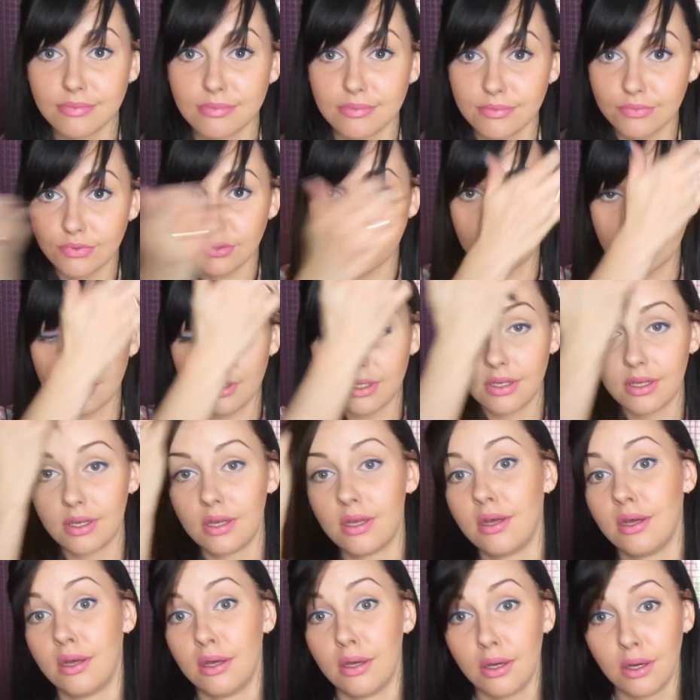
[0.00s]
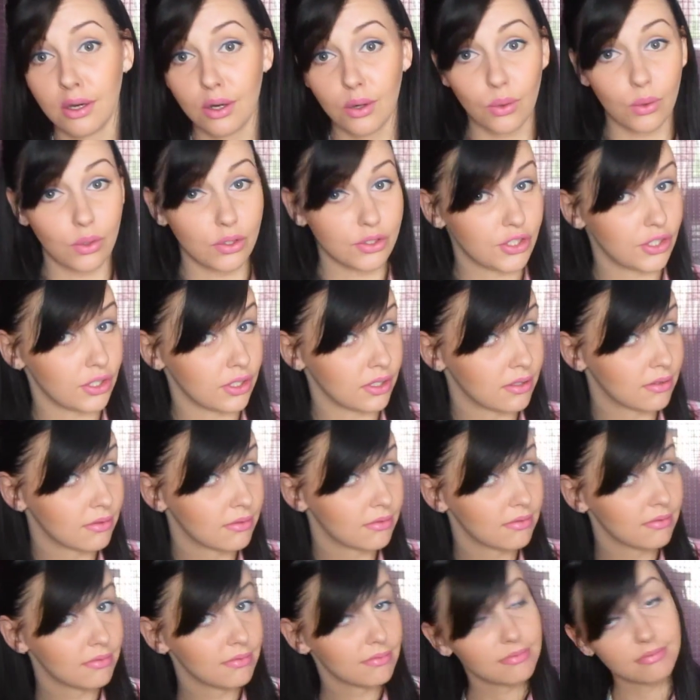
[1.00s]
Вот. Очень
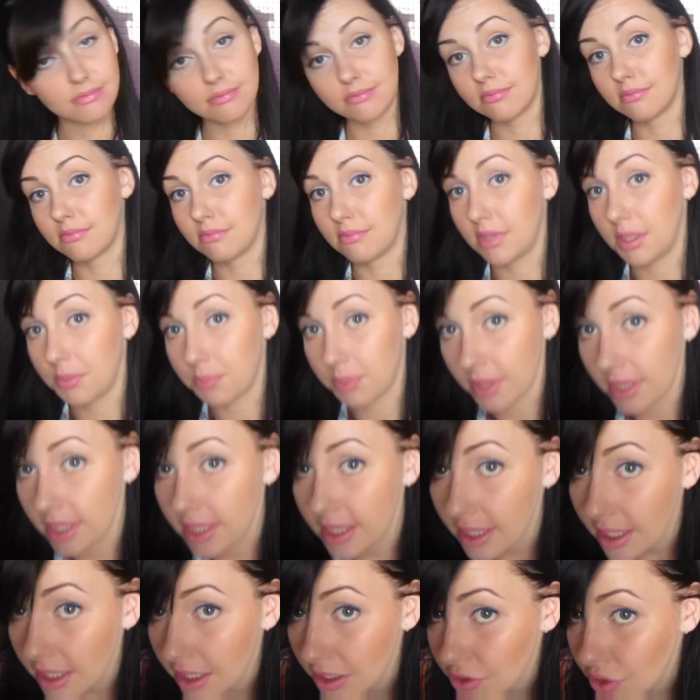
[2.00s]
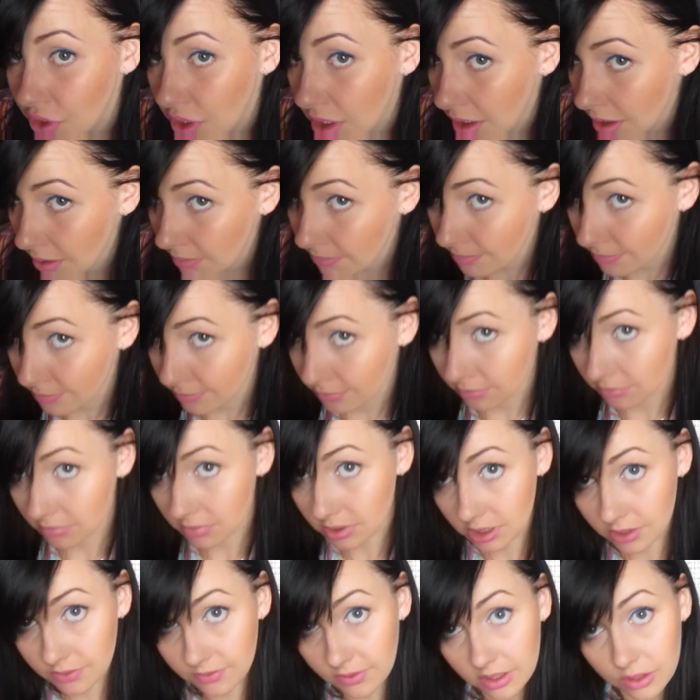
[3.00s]
неплохие очки
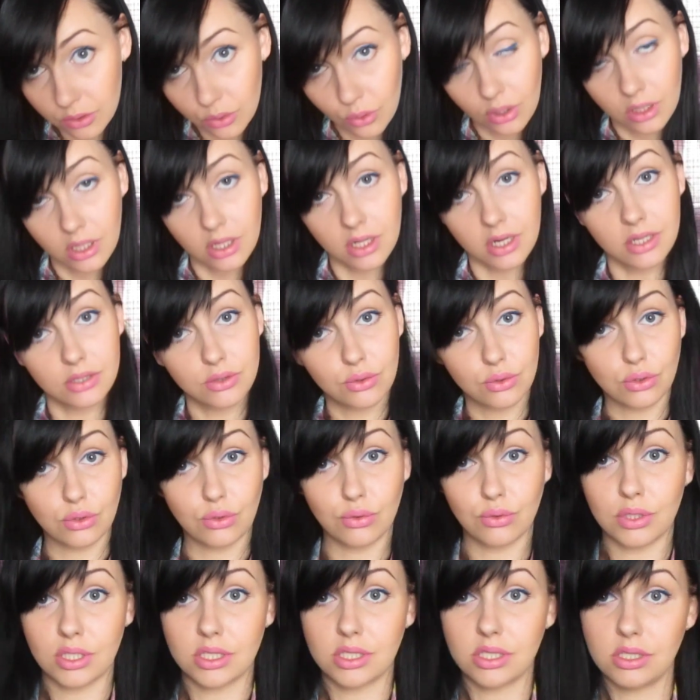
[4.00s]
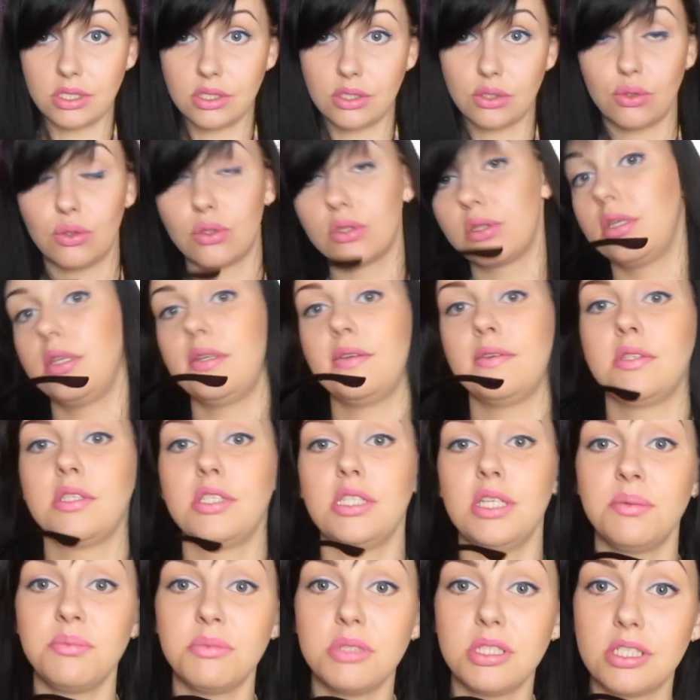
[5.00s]
за 2 доллара, то есть у нас они стоят гривен
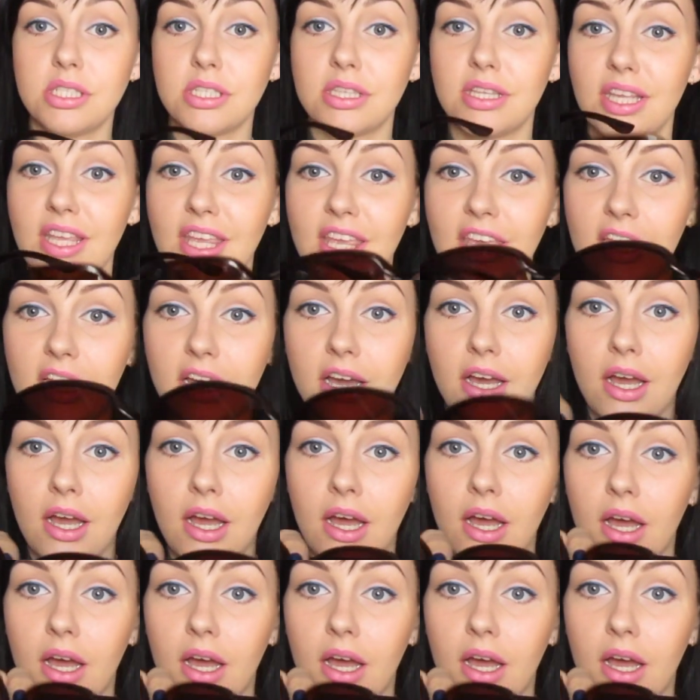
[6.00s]
70 такие.